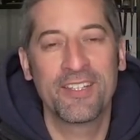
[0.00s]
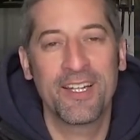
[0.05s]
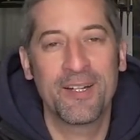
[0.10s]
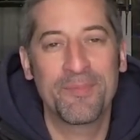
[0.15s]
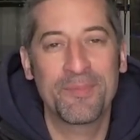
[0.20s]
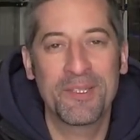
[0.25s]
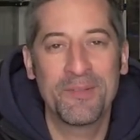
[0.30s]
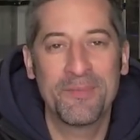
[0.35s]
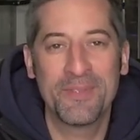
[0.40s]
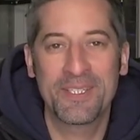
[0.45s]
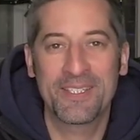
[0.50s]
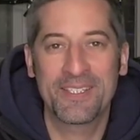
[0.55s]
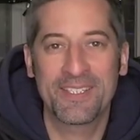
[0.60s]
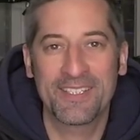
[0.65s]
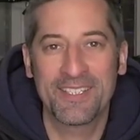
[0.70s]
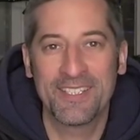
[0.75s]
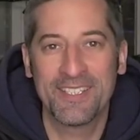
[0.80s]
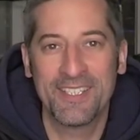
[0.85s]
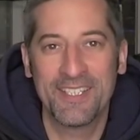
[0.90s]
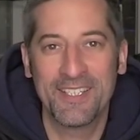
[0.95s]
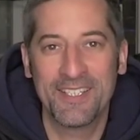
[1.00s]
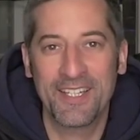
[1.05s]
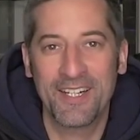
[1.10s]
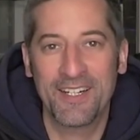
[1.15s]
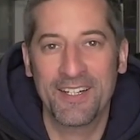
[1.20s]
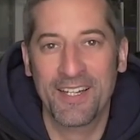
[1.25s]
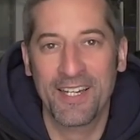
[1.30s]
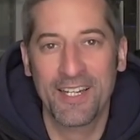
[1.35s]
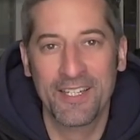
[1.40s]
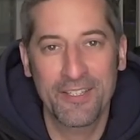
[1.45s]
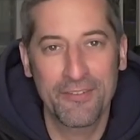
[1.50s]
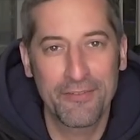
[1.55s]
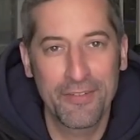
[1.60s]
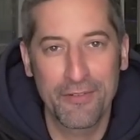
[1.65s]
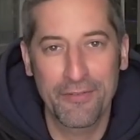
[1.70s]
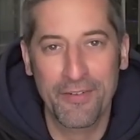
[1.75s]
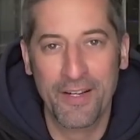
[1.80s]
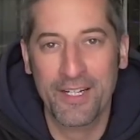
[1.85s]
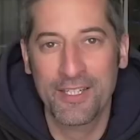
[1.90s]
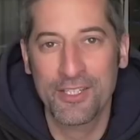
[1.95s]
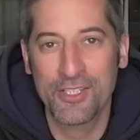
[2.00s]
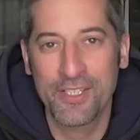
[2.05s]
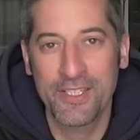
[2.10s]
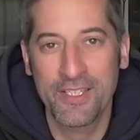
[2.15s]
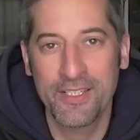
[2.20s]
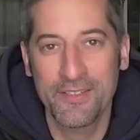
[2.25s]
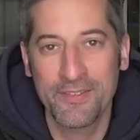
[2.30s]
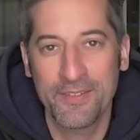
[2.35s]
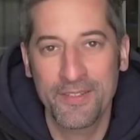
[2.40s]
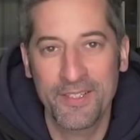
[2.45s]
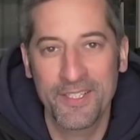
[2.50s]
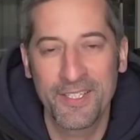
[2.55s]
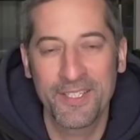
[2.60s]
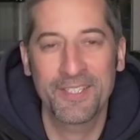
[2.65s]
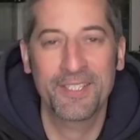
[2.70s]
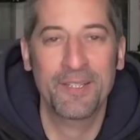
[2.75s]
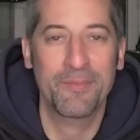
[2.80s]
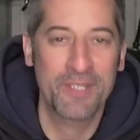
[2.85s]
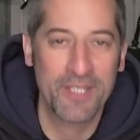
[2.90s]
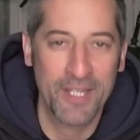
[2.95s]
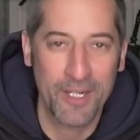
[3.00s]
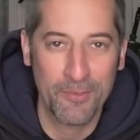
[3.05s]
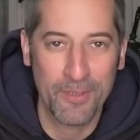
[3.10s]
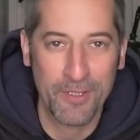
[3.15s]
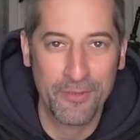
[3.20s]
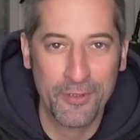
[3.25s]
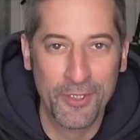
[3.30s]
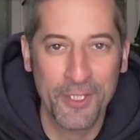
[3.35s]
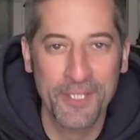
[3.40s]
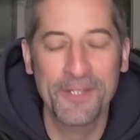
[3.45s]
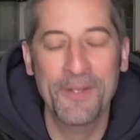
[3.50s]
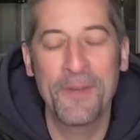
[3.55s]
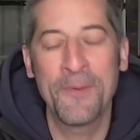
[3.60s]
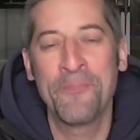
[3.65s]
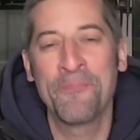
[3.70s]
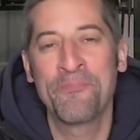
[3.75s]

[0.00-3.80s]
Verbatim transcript: Ihr habt nämlich äh, ja, relativ viele Fragen gestellt, äh, ich habe mich sehr darüber gefreut